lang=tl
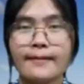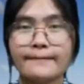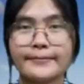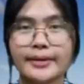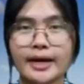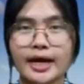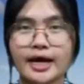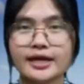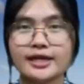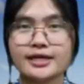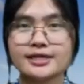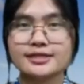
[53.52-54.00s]

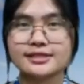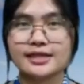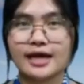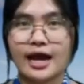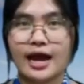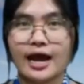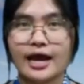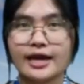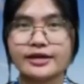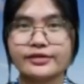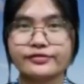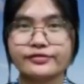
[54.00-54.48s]
Para
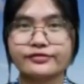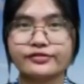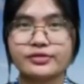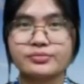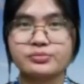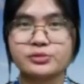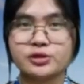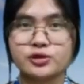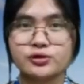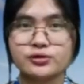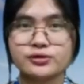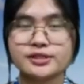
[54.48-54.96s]
sa
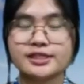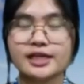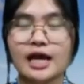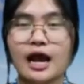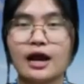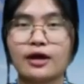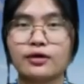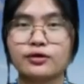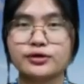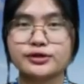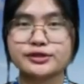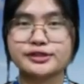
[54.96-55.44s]
IFM News,
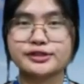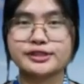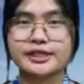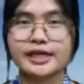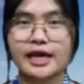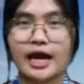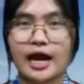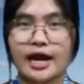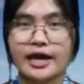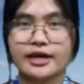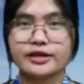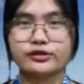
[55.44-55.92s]
ako
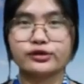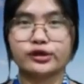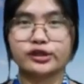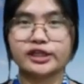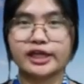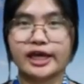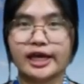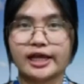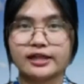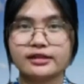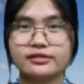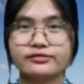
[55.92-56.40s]
si
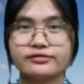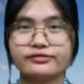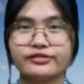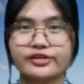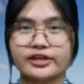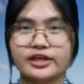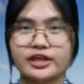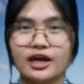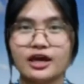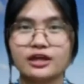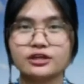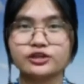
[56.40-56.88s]
Idol LV
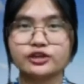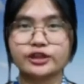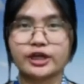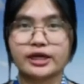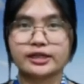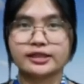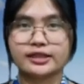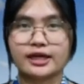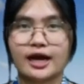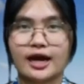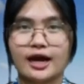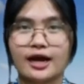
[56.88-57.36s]

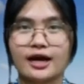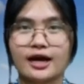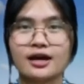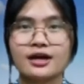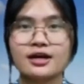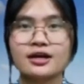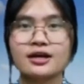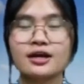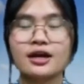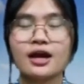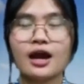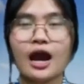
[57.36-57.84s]

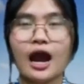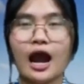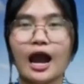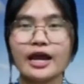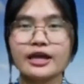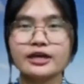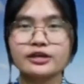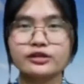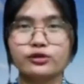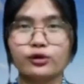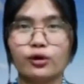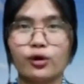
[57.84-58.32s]
Ancheta.
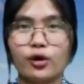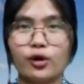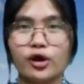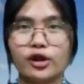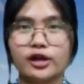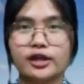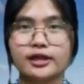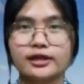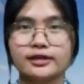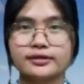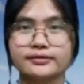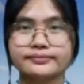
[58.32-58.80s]

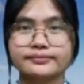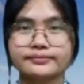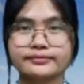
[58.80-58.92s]
Idol!